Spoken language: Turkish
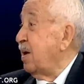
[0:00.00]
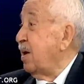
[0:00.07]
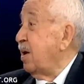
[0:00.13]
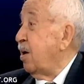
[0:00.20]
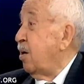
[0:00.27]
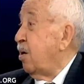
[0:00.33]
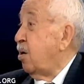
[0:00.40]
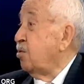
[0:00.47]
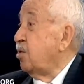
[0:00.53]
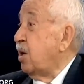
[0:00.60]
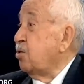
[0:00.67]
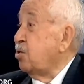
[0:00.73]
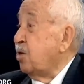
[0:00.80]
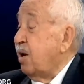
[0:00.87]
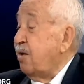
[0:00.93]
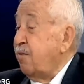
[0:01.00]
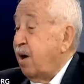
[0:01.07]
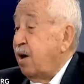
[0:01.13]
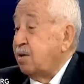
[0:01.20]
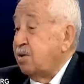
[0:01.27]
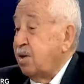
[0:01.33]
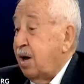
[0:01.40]
Kitab Ondan sonra
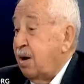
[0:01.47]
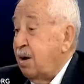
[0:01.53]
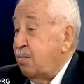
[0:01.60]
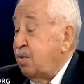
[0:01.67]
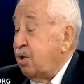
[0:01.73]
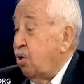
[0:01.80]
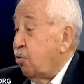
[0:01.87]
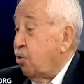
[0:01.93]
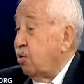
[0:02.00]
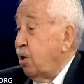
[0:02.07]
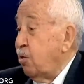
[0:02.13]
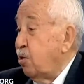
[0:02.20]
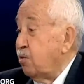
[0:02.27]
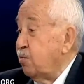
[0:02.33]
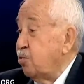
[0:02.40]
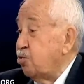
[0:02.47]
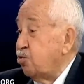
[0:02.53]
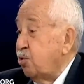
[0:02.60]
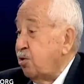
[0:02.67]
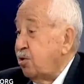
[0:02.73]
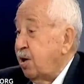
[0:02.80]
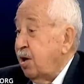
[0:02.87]
da hatta bir de olay
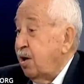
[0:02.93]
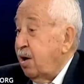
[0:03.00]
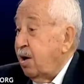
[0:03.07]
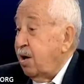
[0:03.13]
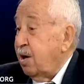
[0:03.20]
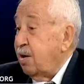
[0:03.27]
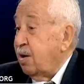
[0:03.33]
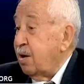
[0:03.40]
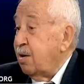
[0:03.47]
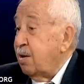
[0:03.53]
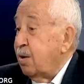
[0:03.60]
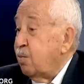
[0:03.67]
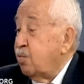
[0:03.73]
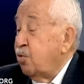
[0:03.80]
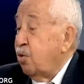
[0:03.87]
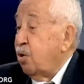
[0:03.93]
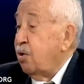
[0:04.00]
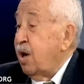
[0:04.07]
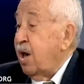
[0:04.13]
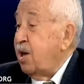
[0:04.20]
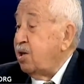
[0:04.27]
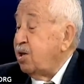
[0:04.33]
olmuştur. Ee,
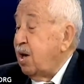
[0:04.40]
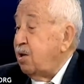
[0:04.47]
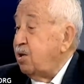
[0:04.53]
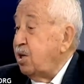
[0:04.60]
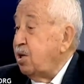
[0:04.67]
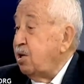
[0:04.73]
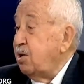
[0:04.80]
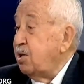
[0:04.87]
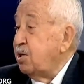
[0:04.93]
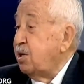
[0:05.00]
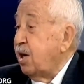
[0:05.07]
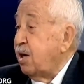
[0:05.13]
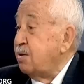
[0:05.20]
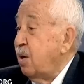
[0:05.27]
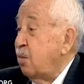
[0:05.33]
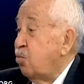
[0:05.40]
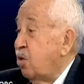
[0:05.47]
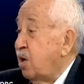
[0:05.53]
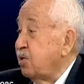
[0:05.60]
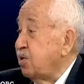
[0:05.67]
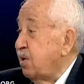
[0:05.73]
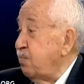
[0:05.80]
bu heykel dikilirken
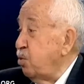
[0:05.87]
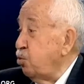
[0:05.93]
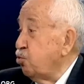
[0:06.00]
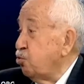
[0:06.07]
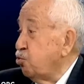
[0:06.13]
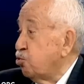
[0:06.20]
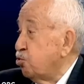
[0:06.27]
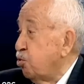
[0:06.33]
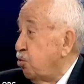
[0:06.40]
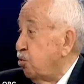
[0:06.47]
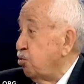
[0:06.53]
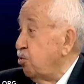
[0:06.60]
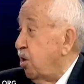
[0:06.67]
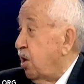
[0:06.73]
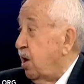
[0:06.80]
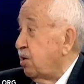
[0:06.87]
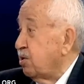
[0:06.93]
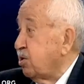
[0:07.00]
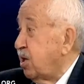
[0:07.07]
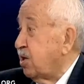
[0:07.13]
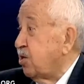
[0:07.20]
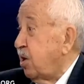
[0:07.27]
muazzam bir curcuna oluyor
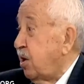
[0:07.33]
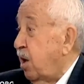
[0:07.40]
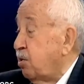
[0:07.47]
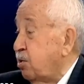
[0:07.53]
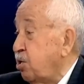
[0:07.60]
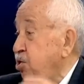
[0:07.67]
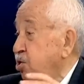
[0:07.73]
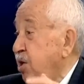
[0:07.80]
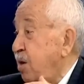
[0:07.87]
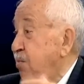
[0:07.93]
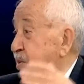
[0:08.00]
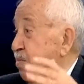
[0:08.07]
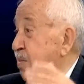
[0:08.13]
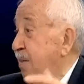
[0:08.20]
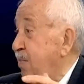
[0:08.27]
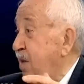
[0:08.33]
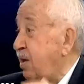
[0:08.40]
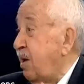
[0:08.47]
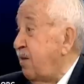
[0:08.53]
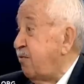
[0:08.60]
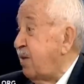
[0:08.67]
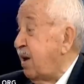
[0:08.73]
halktan alkışlar bilmem
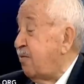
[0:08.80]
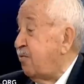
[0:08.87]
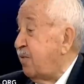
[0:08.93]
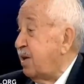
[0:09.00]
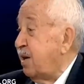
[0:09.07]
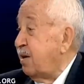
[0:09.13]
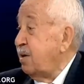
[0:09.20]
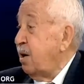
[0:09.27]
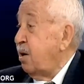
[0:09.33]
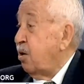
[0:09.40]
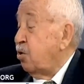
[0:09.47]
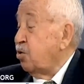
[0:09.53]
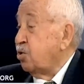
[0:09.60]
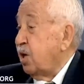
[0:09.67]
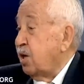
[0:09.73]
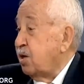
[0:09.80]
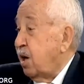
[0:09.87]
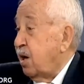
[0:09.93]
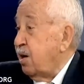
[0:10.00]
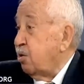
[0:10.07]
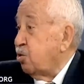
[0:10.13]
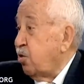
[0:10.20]
neler filan falan. O
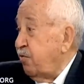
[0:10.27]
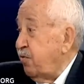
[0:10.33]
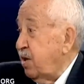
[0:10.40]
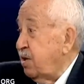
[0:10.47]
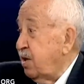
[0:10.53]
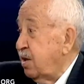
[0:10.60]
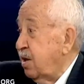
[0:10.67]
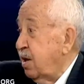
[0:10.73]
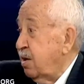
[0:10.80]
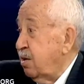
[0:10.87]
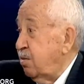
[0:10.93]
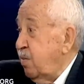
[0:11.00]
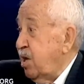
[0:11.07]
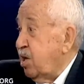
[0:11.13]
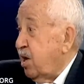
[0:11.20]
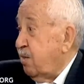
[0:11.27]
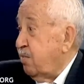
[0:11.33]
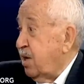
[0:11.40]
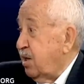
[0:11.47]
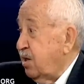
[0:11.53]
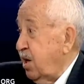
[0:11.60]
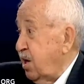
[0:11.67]
sırada Ayasofya'nın
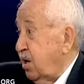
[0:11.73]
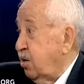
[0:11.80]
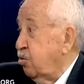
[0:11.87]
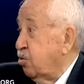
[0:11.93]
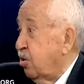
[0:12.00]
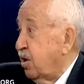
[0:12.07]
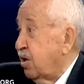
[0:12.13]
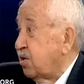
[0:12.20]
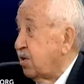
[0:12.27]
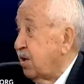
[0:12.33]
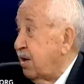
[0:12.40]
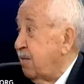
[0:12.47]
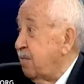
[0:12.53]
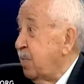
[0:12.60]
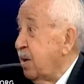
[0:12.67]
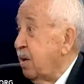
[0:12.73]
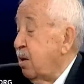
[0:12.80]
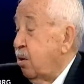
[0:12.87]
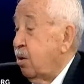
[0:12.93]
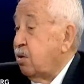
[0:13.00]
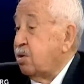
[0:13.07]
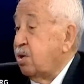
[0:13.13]
mihrabına da yakın orası.
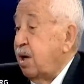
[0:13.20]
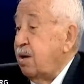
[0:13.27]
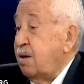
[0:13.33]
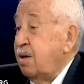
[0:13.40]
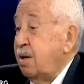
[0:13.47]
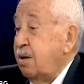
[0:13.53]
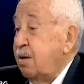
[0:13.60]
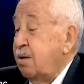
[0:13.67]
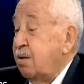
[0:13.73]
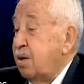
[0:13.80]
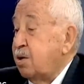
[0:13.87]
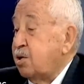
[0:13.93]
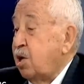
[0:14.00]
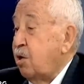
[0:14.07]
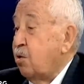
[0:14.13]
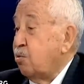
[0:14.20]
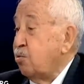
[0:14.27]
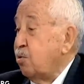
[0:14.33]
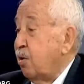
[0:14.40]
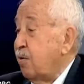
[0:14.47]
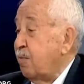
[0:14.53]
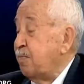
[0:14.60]
Orada e, şey
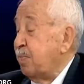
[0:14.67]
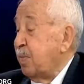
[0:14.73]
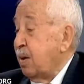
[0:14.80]
oluyor.